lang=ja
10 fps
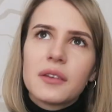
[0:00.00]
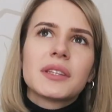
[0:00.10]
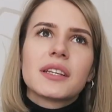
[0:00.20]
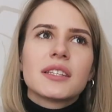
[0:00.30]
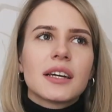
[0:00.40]

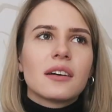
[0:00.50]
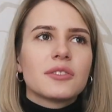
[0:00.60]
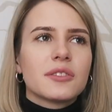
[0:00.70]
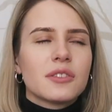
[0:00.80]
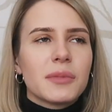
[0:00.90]
私がお
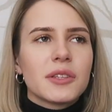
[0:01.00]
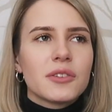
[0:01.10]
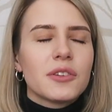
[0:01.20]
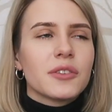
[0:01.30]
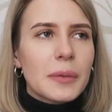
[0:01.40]
すすめ
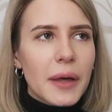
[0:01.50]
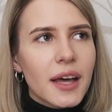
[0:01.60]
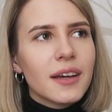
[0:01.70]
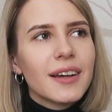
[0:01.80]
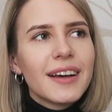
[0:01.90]
するの
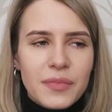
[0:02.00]
は